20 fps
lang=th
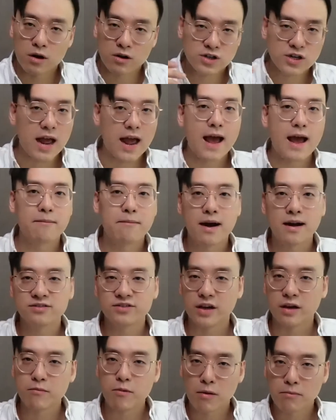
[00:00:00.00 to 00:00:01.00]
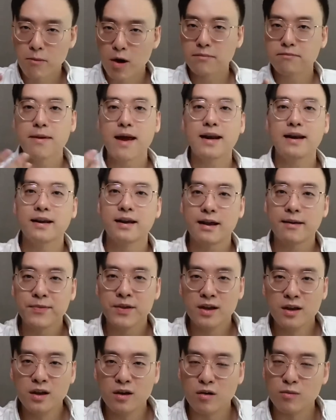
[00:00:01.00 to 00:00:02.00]
บอกแชร์บางเสียงบอกบอตแมนนะครับ
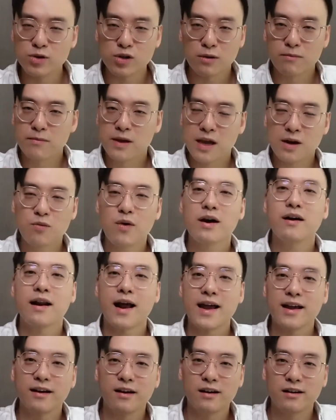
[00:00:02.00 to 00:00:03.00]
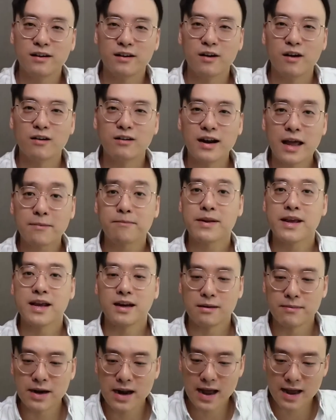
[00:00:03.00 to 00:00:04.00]
คุณผู้ชมคิดว่าใครก็ลองแลกเปลี่ยน
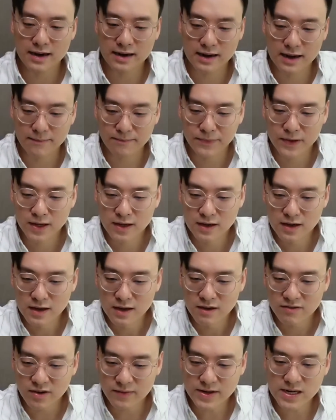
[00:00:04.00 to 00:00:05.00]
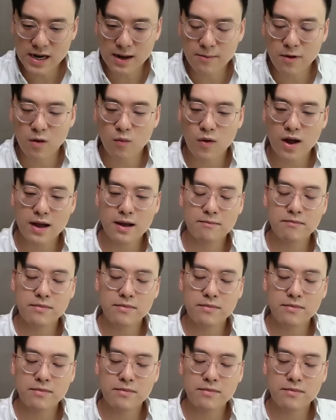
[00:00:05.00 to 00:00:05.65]
กันมาได้นะครับพาเป็นแชร์บอกว่า